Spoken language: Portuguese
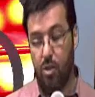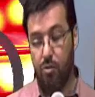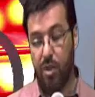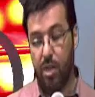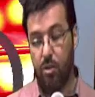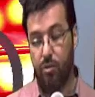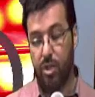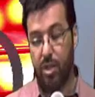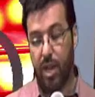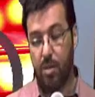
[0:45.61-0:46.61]
e o veículo
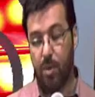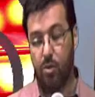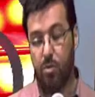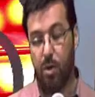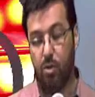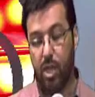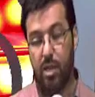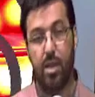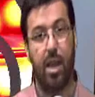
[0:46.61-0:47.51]
foi entregue para o irmão dele,